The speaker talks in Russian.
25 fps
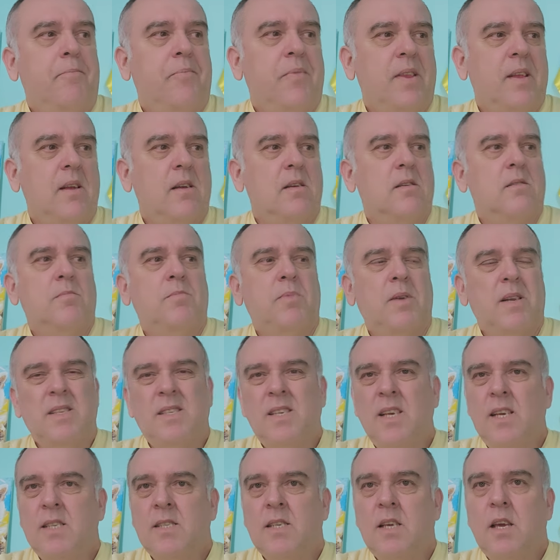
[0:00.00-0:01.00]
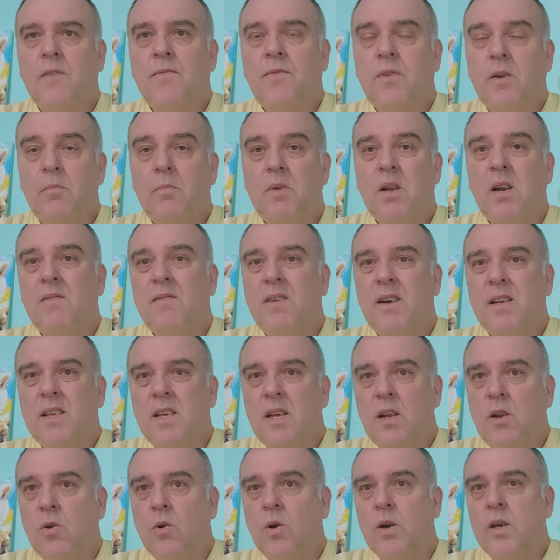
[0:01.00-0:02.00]
э, полицейские
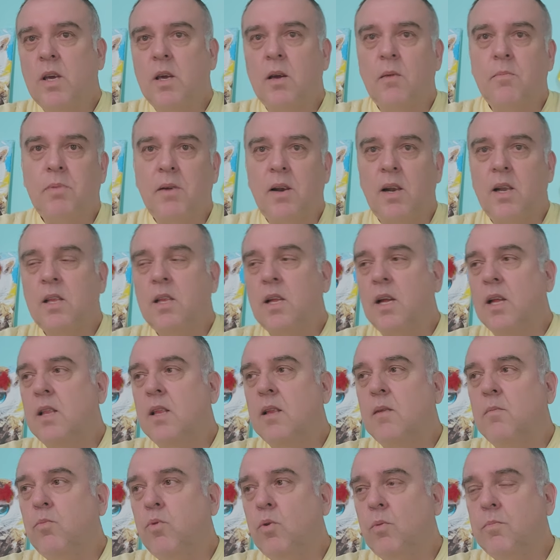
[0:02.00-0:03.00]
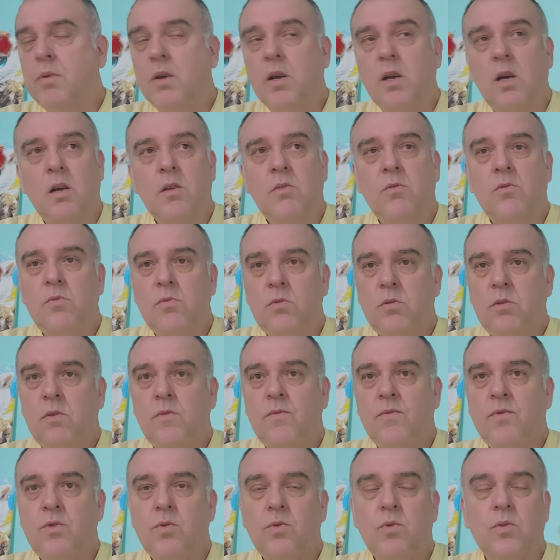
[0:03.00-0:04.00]
формирования, легкие пролетать на бобиках, ну и
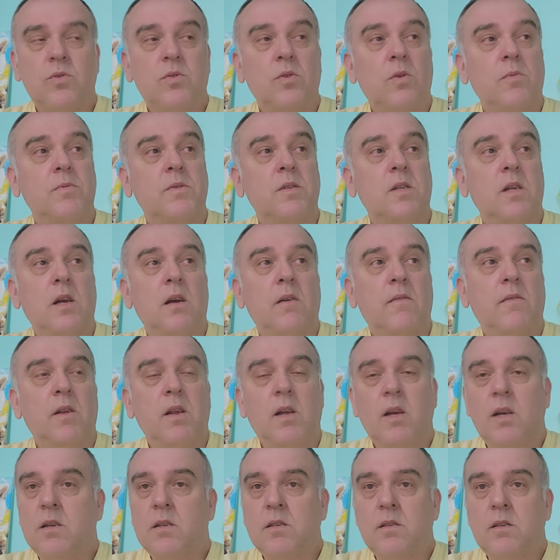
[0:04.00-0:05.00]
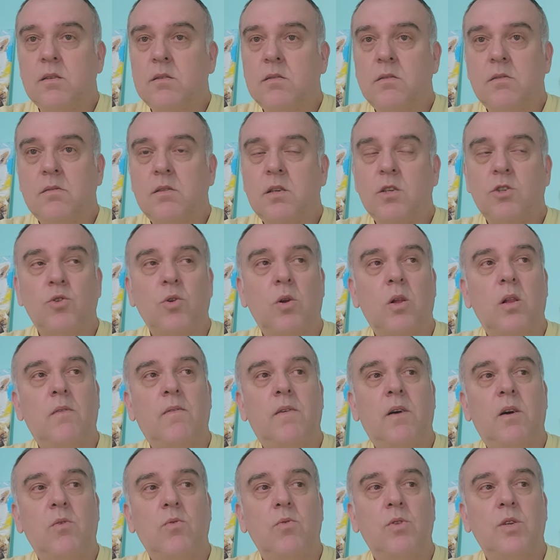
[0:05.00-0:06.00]
все, собственно говоря,
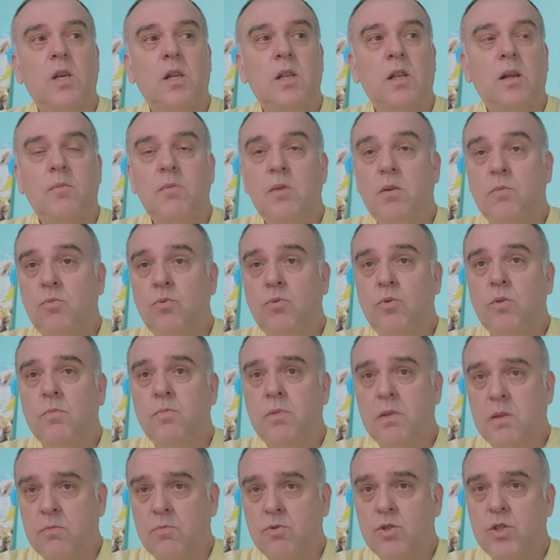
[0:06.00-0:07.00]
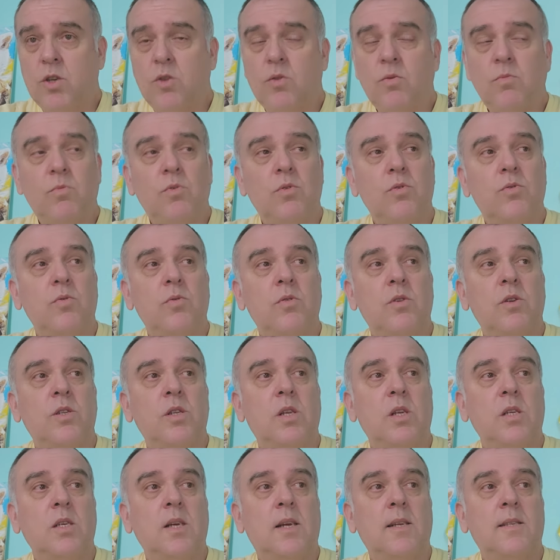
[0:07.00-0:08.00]
тяжелого оружия там не будет, потому что оно будет
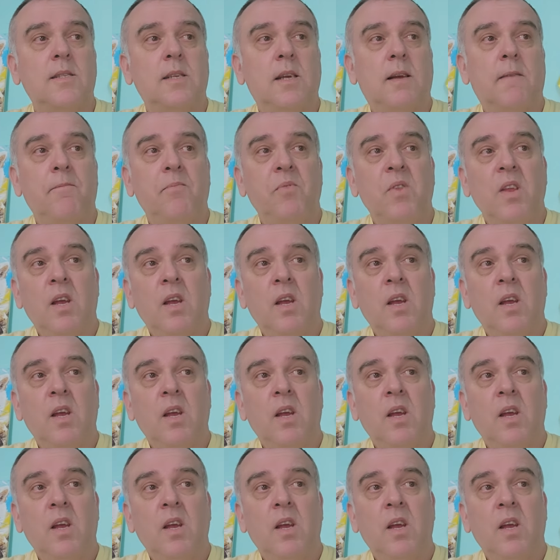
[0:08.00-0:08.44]
уничтожаться.